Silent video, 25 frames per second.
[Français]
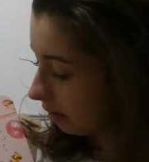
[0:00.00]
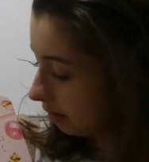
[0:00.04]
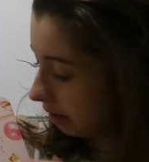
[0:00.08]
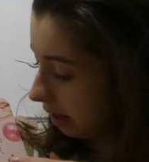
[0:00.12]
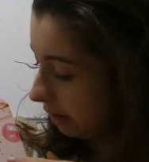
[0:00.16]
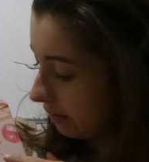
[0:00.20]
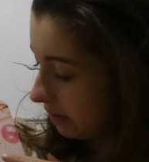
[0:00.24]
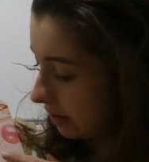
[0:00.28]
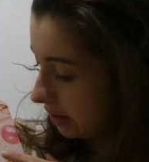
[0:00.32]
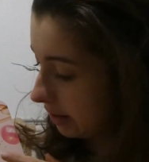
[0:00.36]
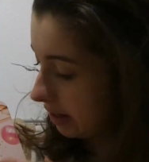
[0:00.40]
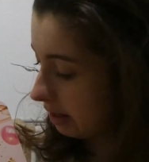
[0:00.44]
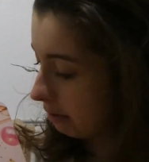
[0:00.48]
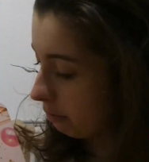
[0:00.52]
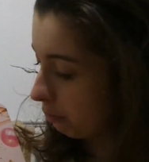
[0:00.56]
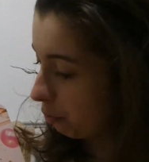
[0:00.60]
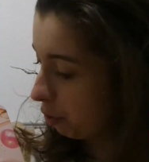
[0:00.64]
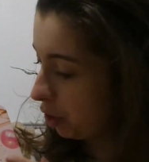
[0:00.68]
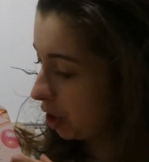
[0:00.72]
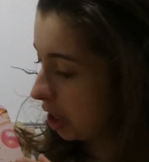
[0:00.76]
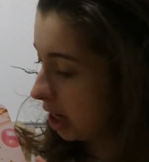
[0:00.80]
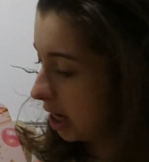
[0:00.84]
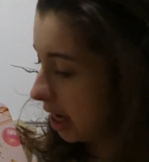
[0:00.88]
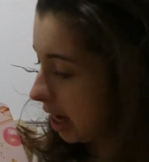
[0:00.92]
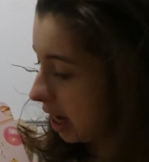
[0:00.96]
avec des
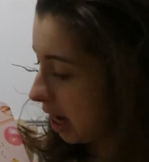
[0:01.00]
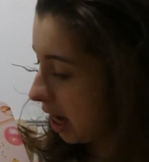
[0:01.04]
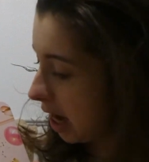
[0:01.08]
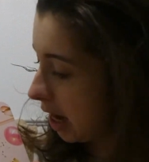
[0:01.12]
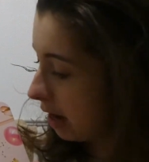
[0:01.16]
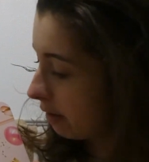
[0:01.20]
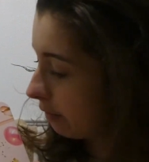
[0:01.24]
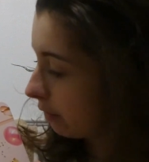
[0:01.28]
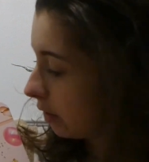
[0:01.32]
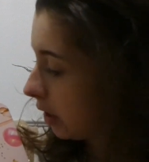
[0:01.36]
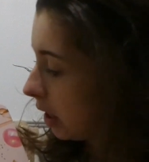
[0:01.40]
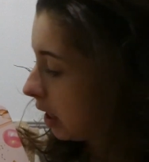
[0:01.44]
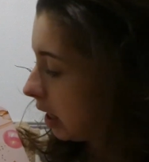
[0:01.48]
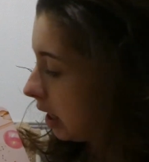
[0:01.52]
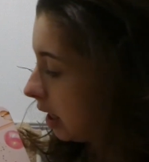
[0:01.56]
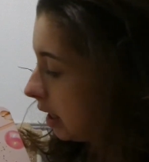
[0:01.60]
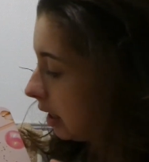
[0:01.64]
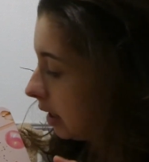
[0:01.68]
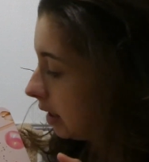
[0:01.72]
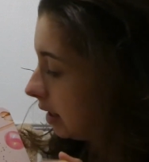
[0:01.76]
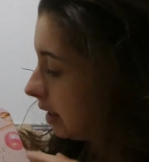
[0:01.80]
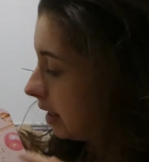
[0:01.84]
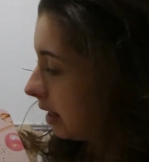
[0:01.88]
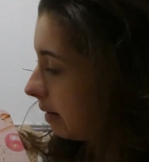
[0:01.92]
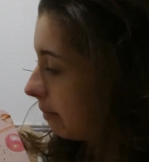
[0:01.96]
rouges à lèvres,
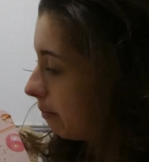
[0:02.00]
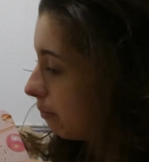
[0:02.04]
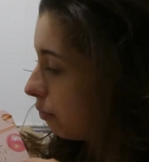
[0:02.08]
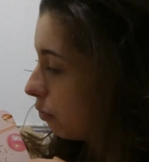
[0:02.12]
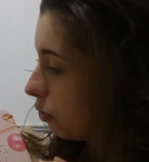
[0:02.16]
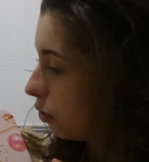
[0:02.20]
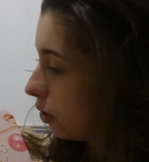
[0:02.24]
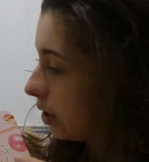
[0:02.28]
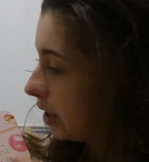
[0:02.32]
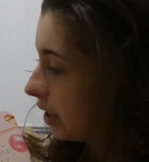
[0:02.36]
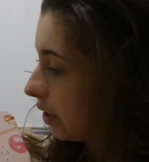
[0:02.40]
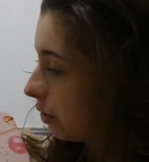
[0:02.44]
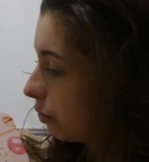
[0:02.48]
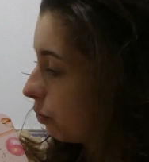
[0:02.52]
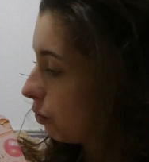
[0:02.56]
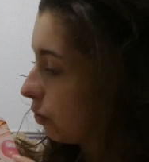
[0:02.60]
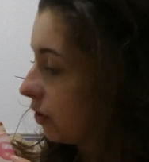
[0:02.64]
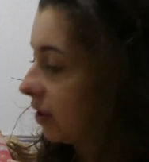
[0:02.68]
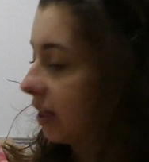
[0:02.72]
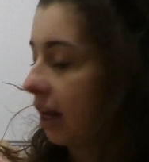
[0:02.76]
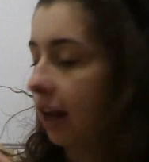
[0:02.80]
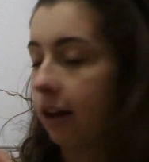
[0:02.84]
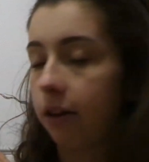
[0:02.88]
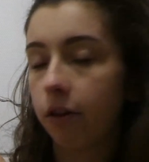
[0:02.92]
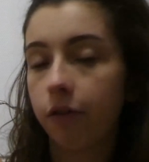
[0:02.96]
des boules, des
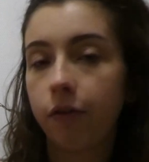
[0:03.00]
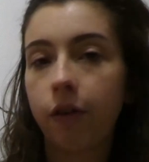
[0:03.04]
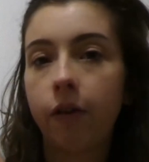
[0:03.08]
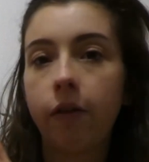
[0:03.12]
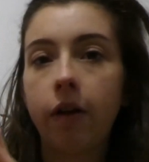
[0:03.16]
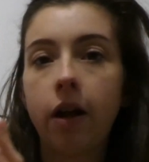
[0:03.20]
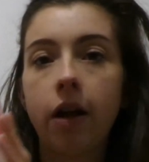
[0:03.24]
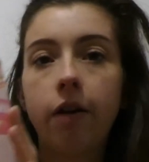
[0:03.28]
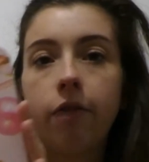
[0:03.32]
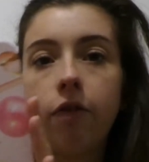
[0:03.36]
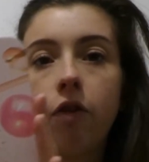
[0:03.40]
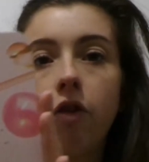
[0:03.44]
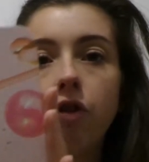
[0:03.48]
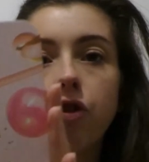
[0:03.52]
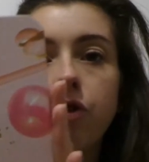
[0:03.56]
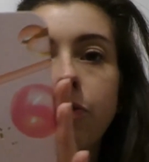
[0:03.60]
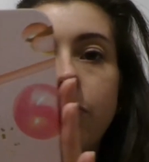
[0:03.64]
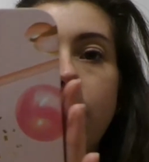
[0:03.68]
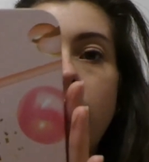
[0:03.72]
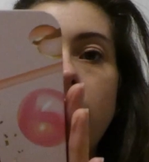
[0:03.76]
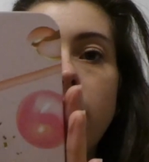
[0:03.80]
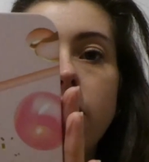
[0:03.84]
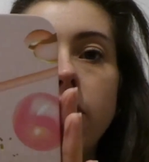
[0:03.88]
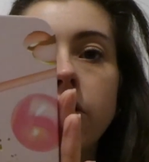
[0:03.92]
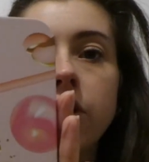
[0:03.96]
sucettes, enfin voilà.
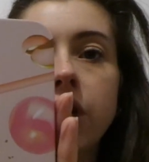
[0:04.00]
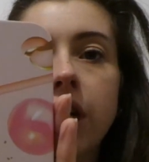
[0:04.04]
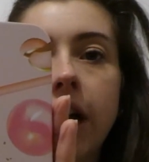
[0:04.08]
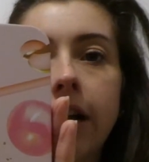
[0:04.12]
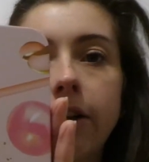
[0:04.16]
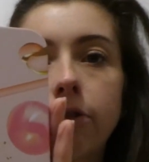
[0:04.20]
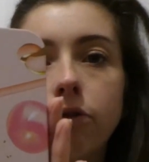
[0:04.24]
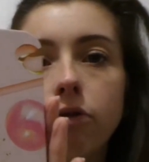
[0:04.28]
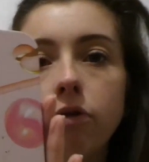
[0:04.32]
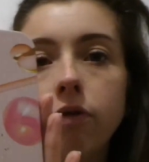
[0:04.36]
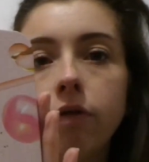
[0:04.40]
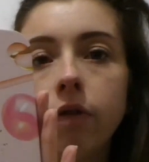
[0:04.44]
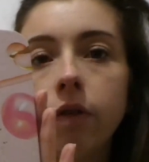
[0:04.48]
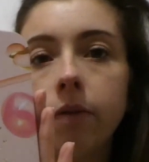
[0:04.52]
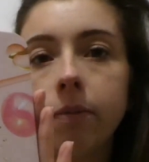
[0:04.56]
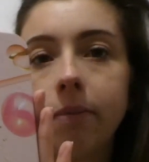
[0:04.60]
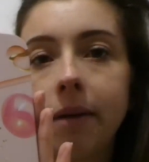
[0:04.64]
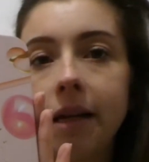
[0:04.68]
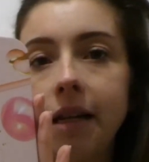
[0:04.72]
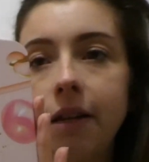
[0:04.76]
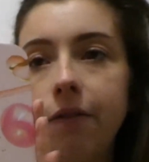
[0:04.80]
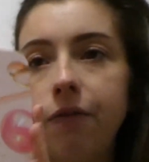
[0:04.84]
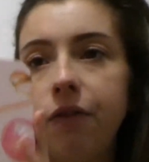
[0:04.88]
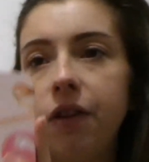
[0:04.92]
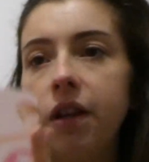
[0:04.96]
Franchement, je la trouve
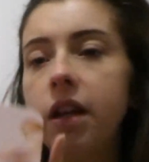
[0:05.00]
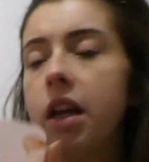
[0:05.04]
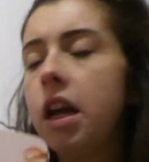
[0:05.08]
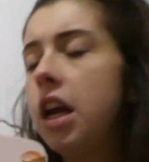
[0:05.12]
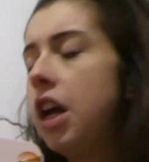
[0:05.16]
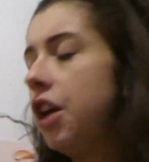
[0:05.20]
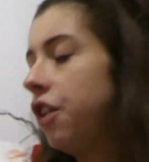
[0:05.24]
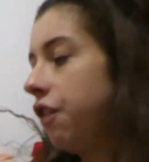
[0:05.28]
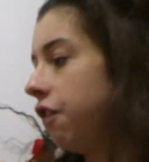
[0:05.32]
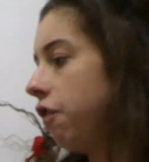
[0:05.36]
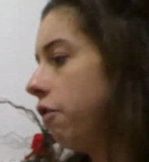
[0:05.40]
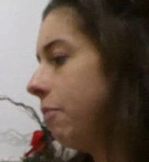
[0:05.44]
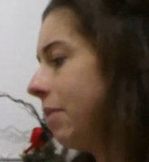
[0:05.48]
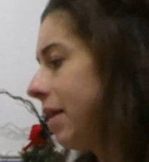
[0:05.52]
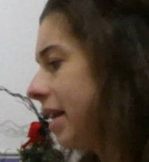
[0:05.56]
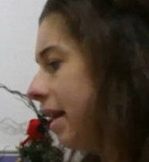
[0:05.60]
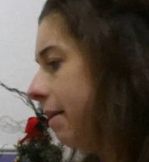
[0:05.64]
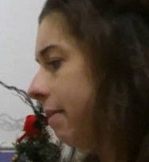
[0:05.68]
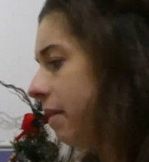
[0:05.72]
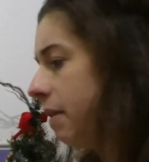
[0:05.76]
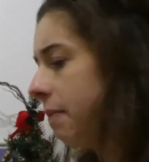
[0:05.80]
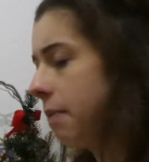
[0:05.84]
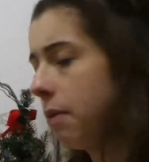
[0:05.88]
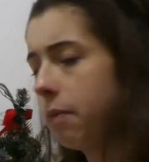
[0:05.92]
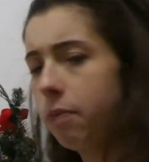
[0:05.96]
magnifique. Je vais vous mettre
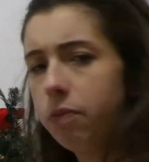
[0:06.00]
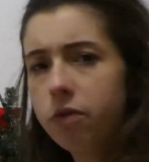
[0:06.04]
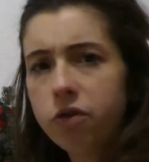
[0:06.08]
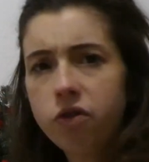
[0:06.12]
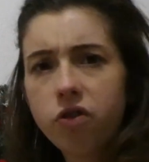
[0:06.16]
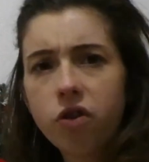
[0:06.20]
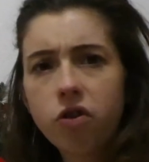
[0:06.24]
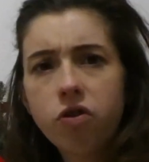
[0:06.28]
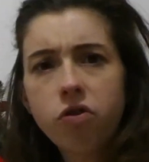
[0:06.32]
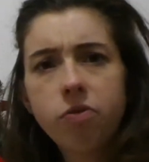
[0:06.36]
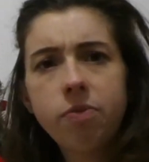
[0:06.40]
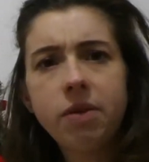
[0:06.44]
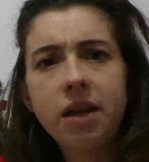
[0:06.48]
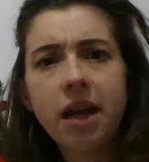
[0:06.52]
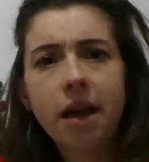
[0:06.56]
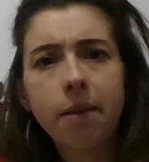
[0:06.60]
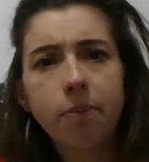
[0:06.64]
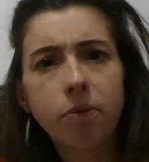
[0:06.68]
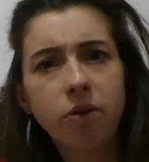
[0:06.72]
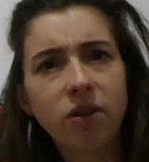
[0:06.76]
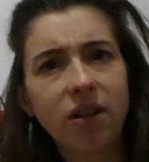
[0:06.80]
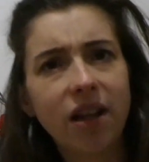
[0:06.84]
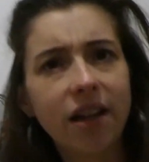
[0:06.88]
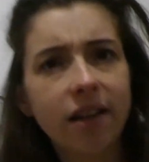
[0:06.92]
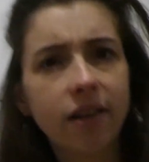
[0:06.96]
un petit peu plus de lumière
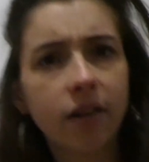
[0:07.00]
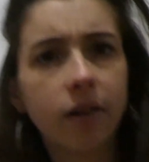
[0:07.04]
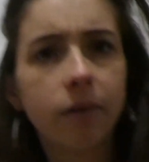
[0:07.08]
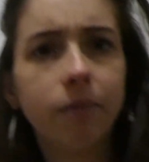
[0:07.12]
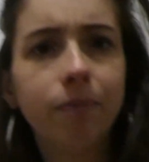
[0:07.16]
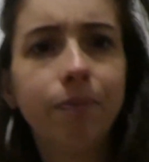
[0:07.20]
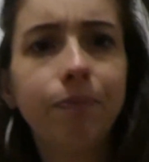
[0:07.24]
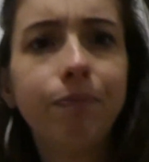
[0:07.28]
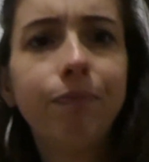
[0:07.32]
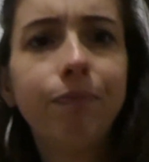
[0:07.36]
peut-être